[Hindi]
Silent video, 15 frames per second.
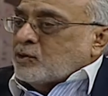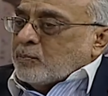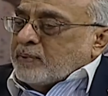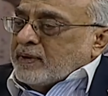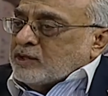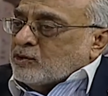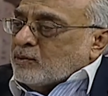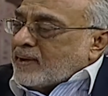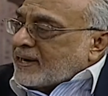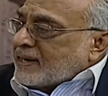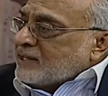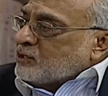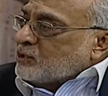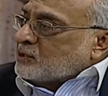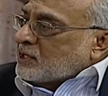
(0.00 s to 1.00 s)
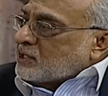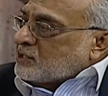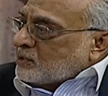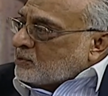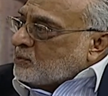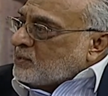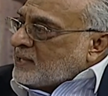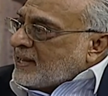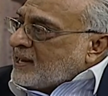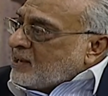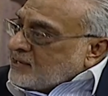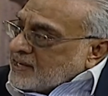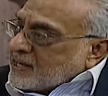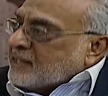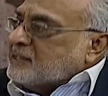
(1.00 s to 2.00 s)
तो फिर तुम्हारा जो तशद है ना
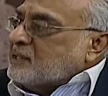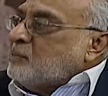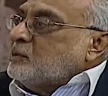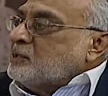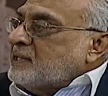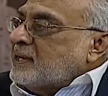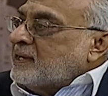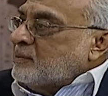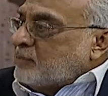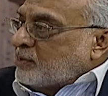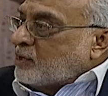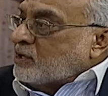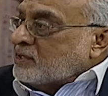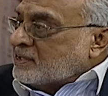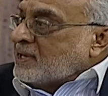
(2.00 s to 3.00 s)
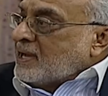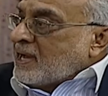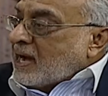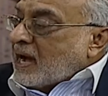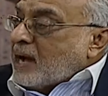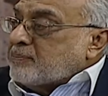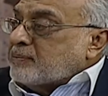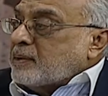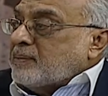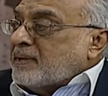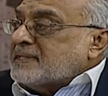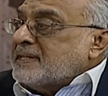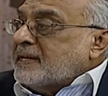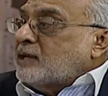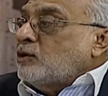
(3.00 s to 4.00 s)
ये खत्म हो जाएगा बिकॉज आपके
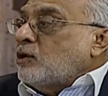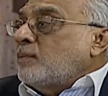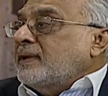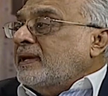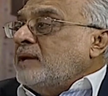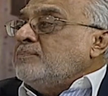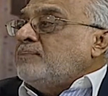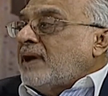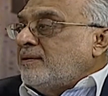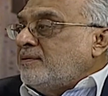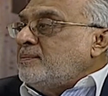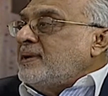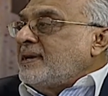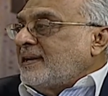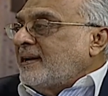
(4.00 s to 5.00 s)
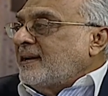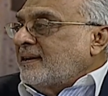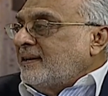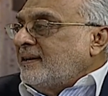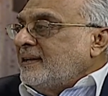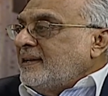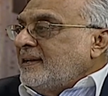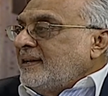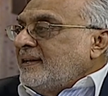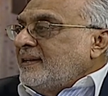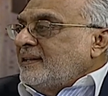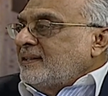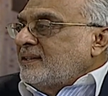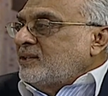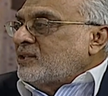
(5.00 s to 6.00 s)
पास इकोनॉमिक एम्पावरमेंट आएगा
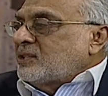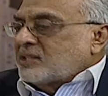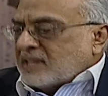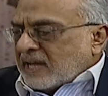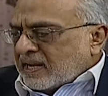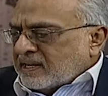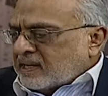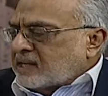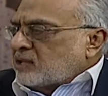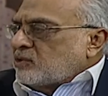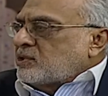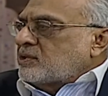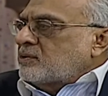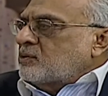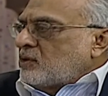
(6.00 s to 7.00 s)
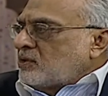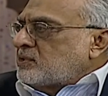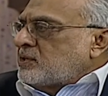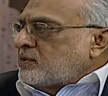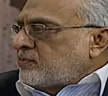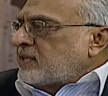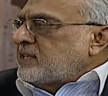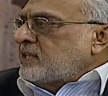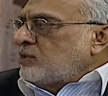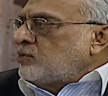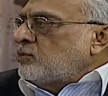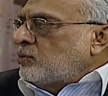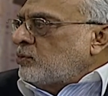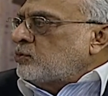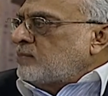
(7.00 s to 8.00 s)
तो सारा कॉन्सेंट्रेशन
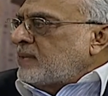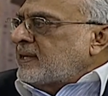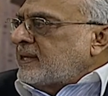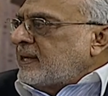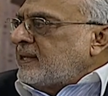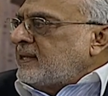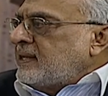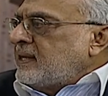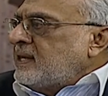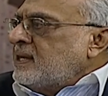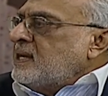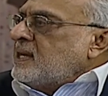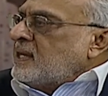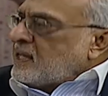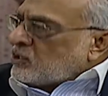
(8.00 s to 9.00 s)
जो उजमा कह रही है